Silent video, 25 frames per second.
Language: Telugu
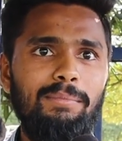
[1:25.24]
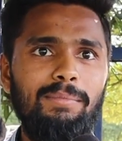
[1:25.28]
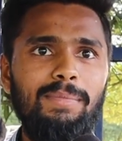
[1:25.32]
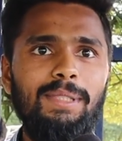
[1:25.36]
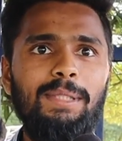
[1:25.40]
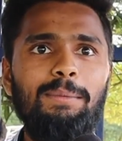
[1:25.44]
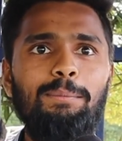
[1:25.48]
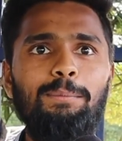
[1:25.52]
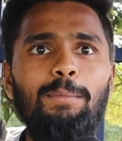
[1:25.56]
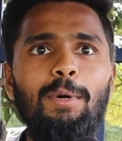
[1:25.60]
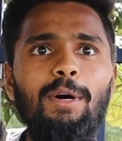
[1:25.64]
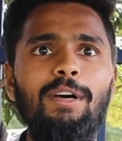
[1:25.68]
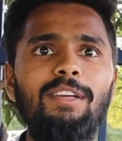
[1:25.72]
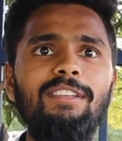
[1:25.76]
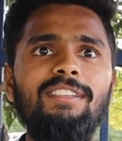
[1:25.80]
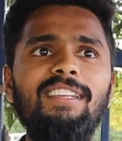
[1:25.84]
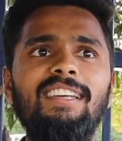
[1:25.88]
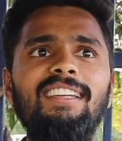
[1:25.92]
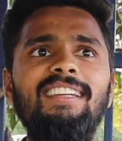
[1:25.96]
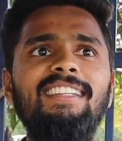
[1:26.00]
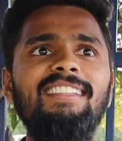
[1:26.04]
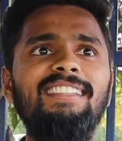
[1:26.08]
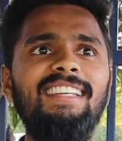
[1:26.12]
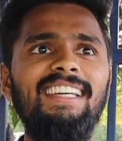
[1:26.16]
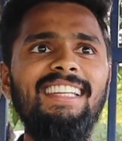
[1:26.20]
బిగ్ బాస్
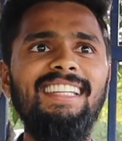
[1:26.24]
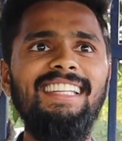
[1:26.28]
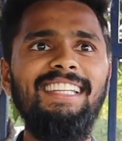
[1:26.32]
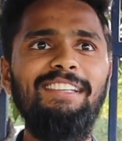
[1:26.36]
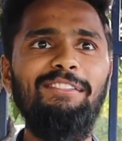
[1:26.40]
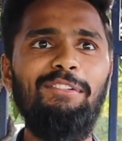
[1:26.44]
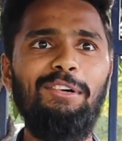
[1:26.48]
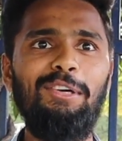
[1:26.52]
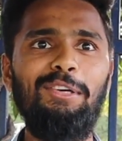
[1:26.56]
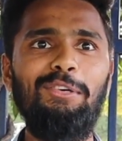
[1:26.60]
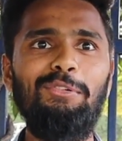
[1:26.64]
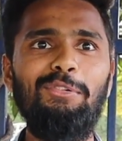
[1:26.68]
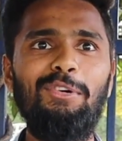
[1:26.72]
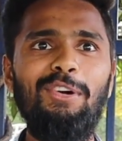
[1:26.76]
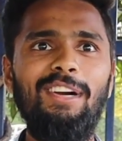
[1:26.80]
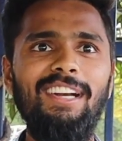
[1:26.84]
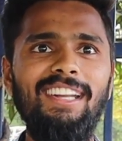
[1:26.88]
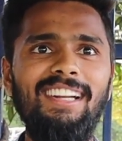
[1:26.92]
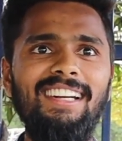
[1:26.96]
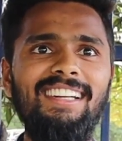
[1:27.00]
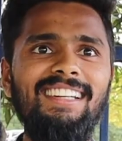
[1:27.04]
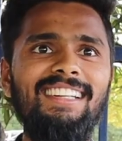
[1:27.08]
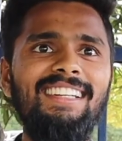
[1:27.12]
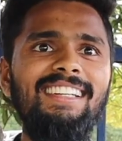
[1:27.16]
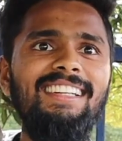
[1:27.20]
అనేసరికి వన్
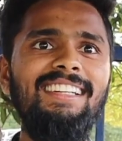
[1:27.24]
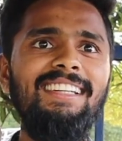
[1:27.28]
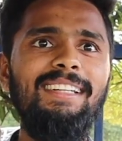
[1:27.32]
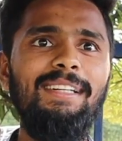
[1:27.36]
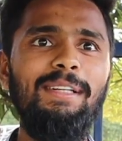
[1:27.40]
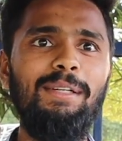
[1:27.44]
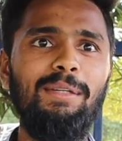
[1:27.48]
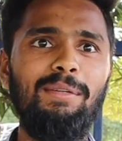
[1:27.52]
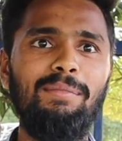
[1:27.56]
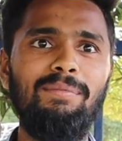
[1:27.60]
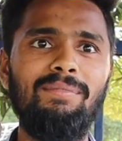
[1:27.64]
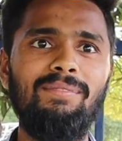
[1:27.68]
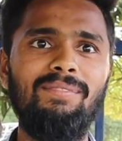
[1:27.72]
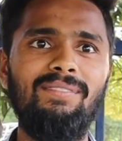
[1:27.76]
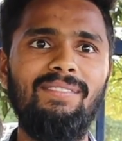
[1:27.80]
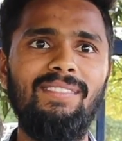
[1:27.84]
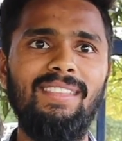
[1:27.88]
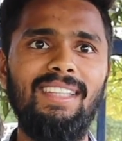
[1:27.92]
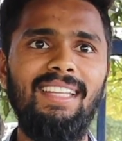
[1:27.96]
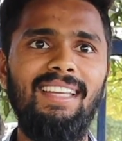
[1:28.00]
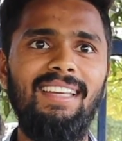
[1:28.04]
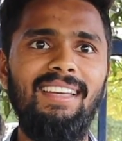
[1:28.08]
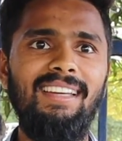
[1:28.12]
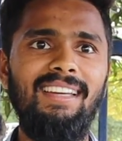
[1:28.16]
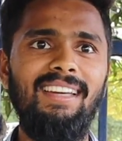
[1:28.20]
వర్డ్ అంటే
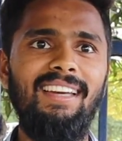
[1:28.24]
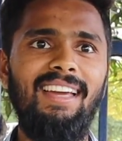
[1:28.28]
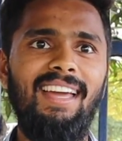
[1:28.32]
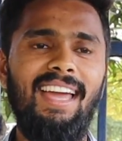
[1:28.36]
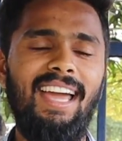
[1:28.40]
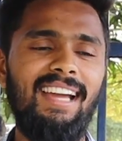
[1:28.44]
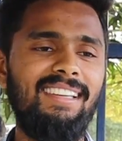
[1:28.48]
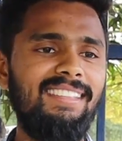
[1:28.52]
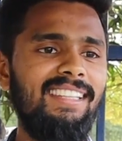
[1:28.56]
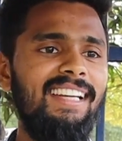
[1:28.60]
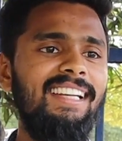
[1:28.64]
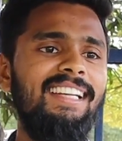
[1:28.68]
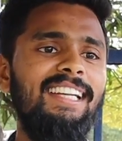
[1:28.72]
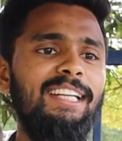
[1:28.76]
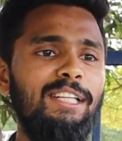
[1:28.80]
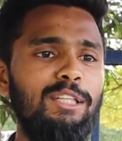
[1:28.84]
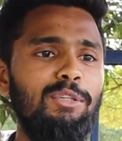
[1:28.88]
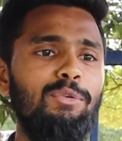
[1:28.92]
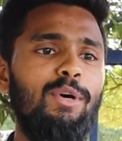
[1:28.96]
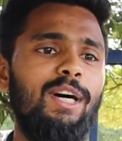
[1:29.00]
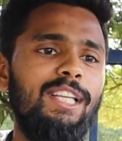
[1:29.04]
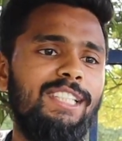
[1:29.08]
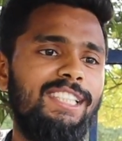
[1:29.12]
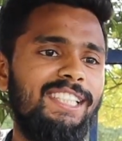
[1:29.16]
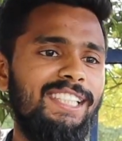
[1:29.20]
ఎక్సైటింగ్
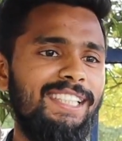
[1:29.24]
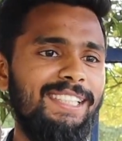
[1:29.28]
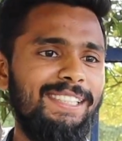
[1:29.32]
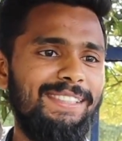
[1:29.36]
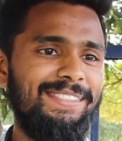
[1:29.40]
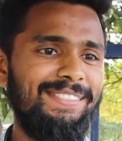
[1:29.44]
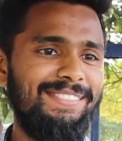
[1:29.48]
టు వాచ్